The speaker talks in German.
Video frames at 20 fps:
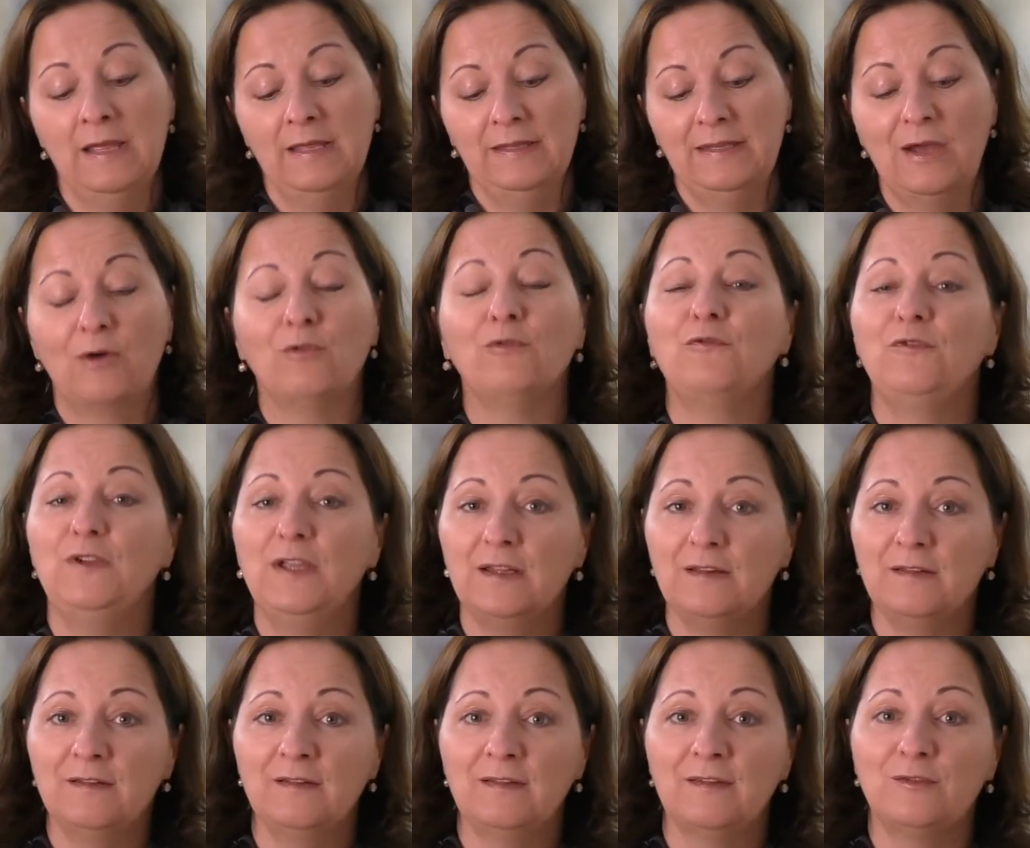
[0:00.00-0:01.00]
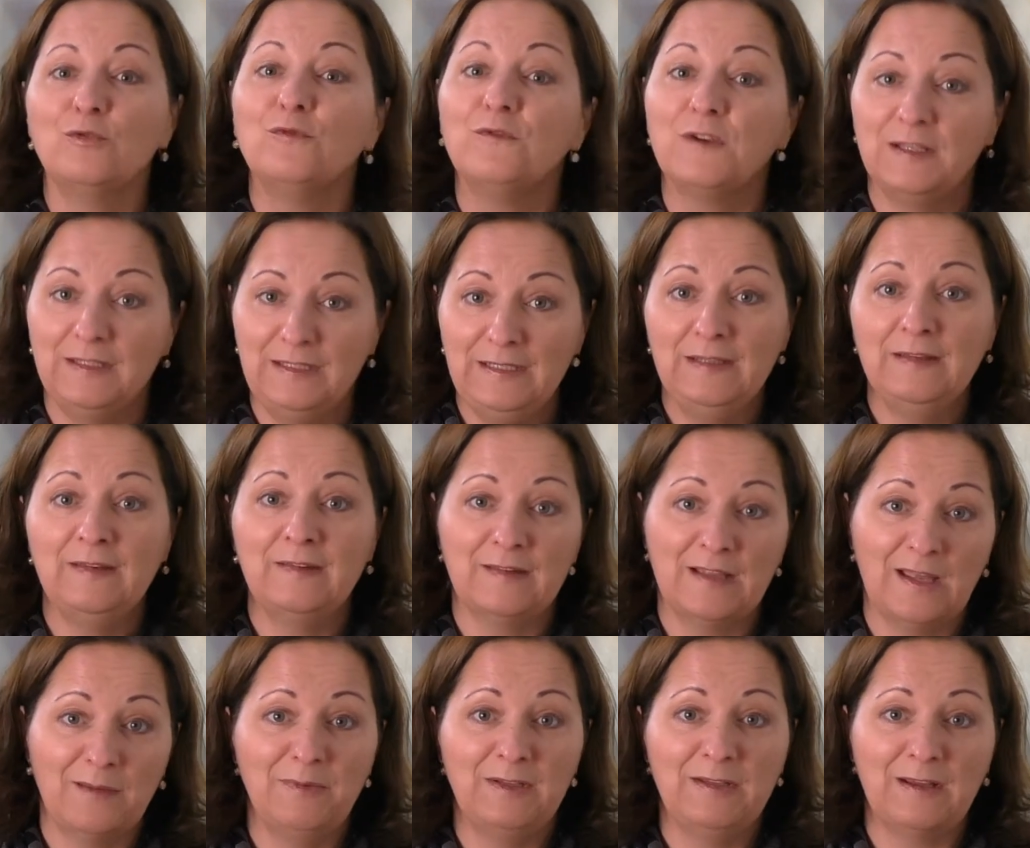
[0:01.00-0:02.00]
Ja, und viertens, du verdienst
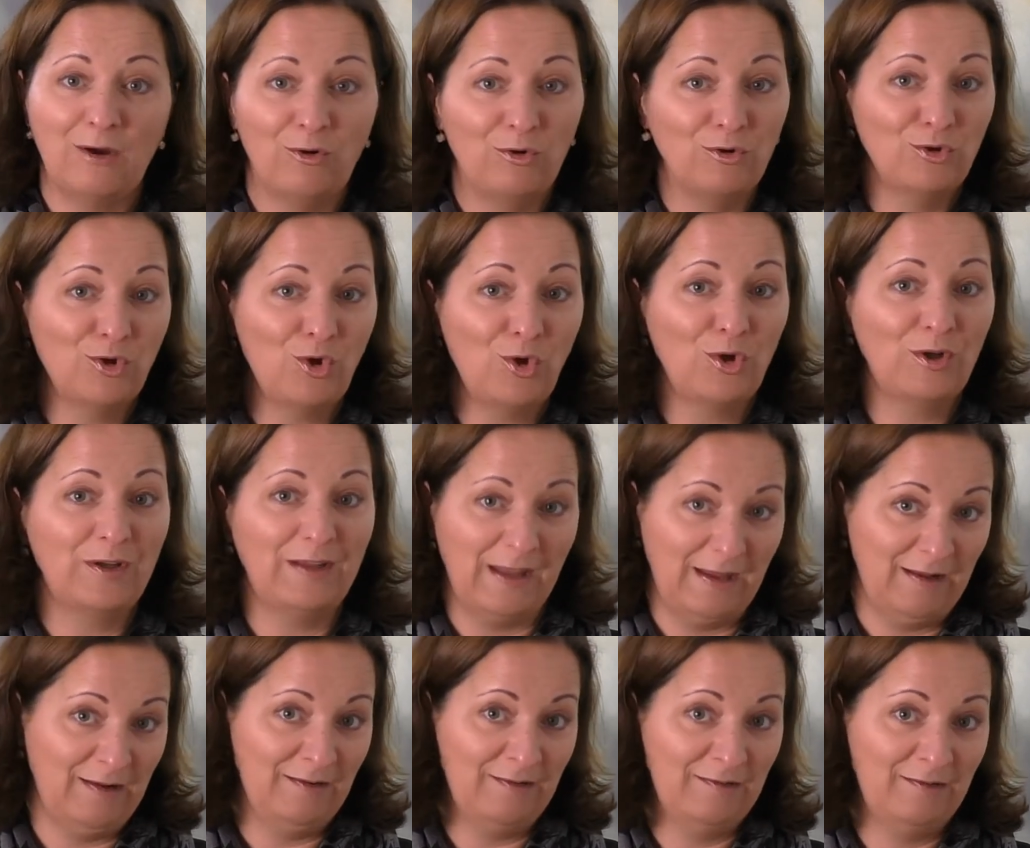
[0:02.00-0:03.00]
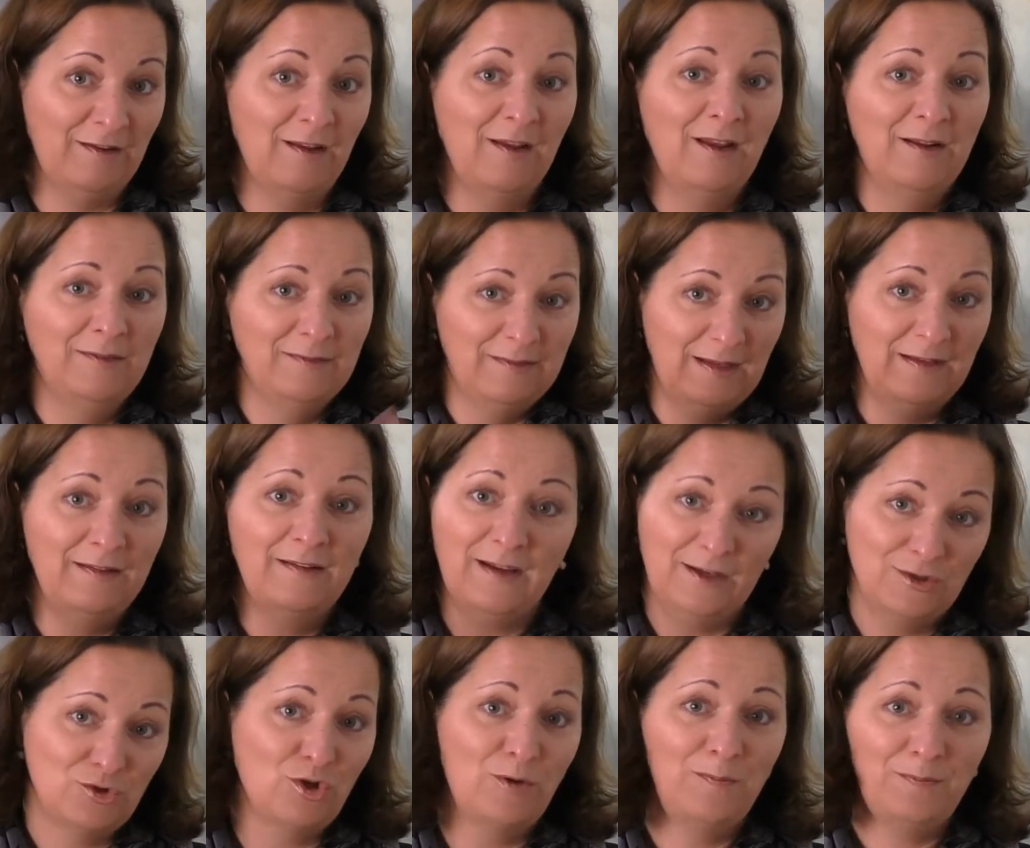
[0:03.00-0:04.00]
damit auch noch Geld. Denn
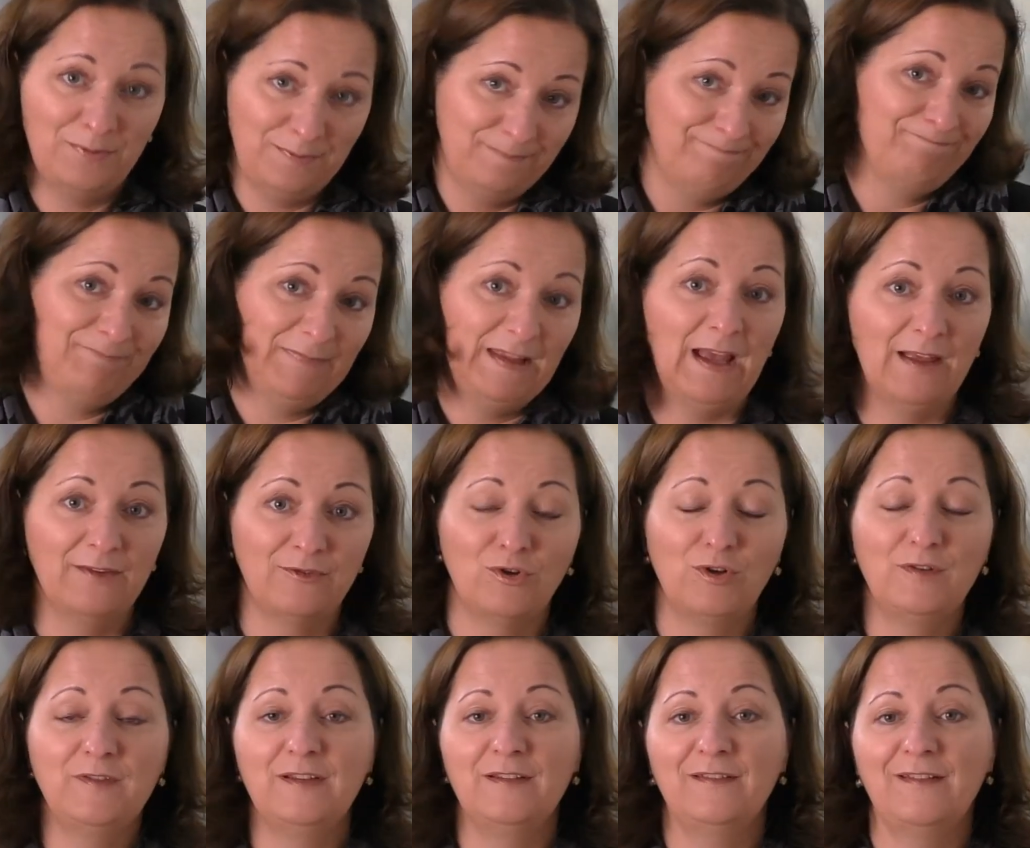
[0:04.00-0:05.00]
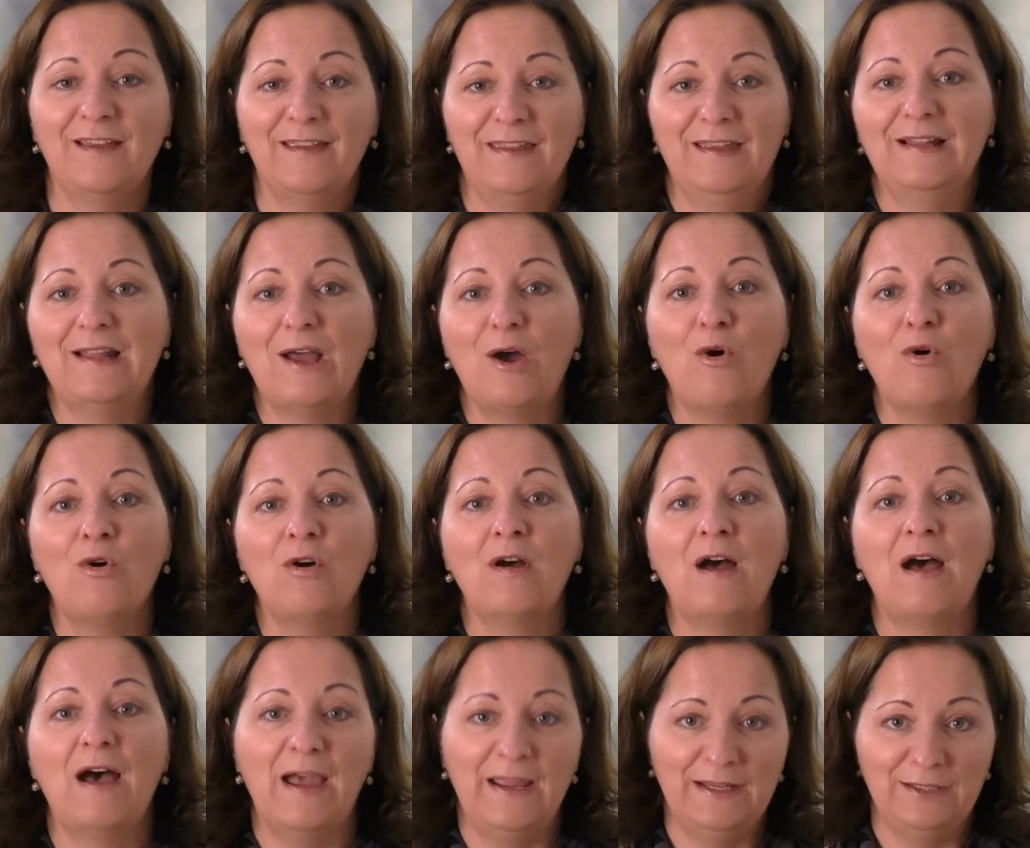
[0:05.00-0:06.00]
ein Job ja, sollte in der Regel auch
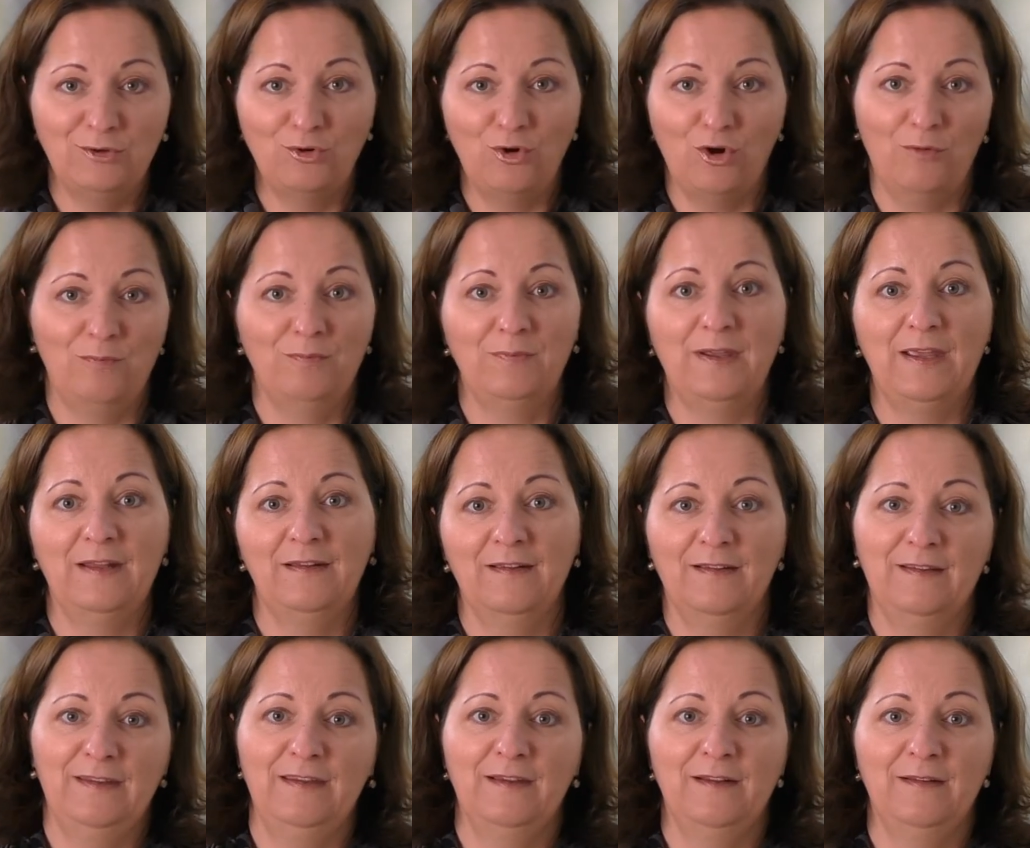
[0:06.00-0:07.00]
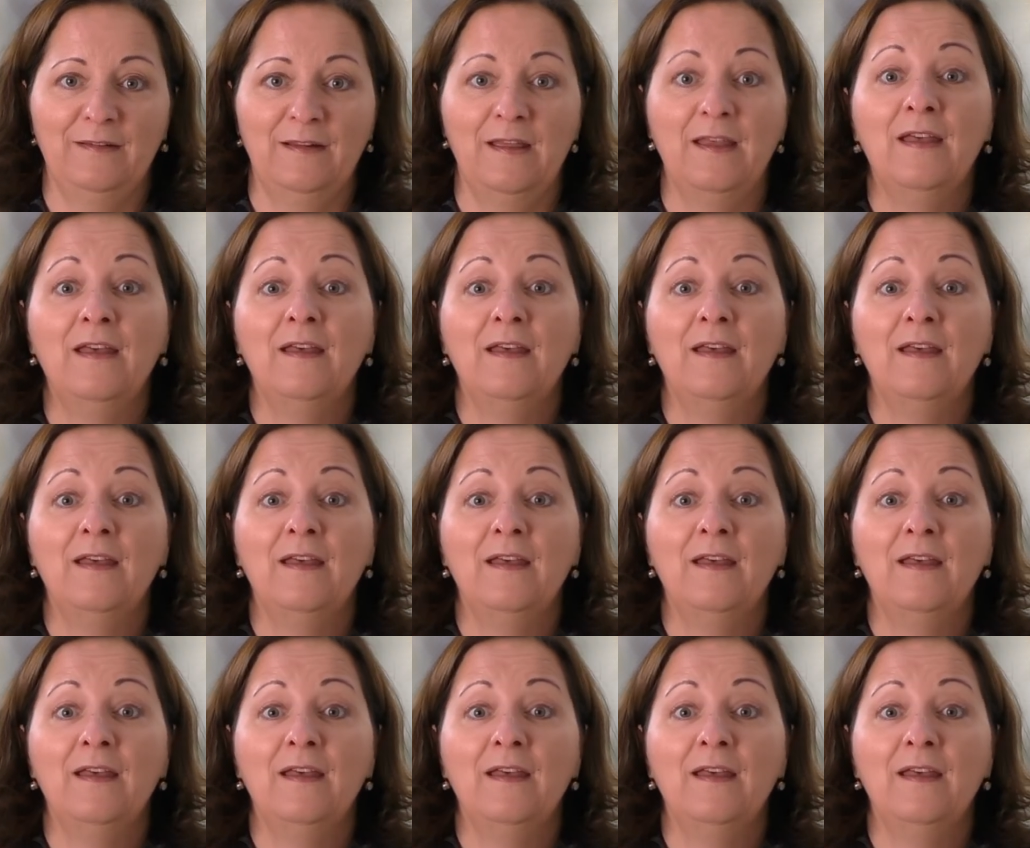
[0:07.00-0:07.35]
Einkommen generieren.